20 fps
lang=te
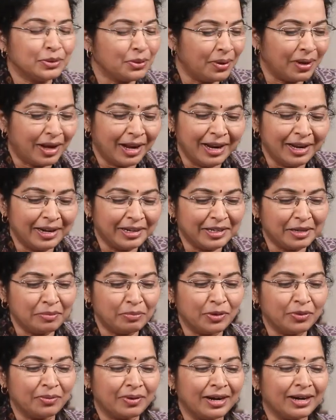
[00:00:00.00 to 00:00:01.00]
సో
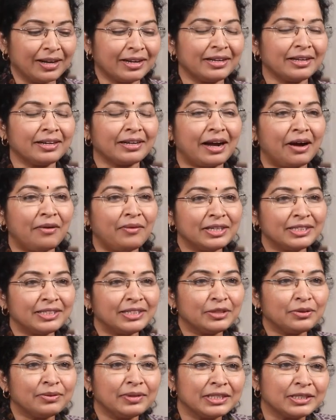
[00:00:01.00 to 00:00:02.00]
అలాంటప్పుడు వాళ్ళకి
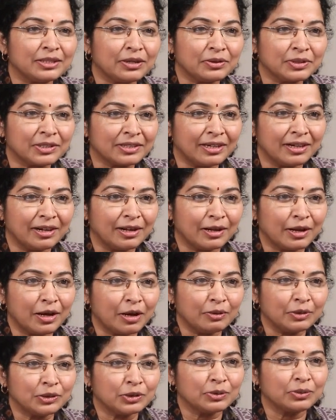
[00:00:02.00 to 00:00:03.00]
రావాల్సినటువంటి సంస్కరణలు
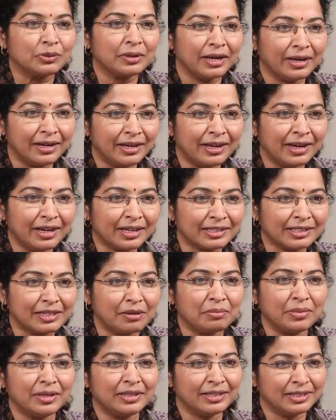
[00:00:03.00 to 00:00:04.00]
కావచ్చు ఎన్నికలకు
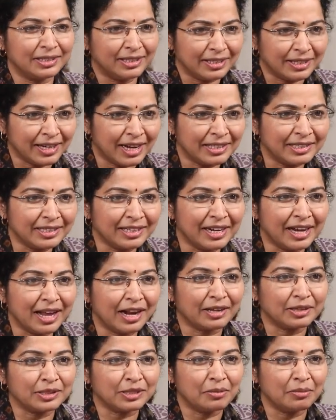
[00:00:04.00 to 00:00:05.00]
సంబంధించి
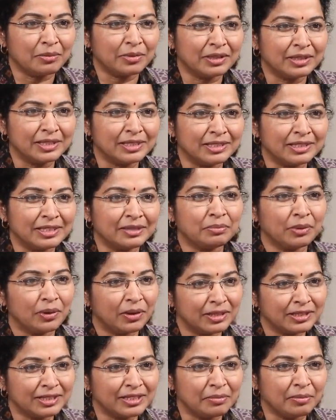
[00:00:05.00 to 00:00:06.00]
రాజకీయాలకు సంబంధించి
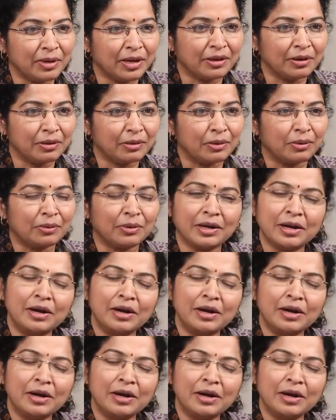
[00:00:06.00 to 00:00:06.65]
పాలసీ మేకింగ్ లో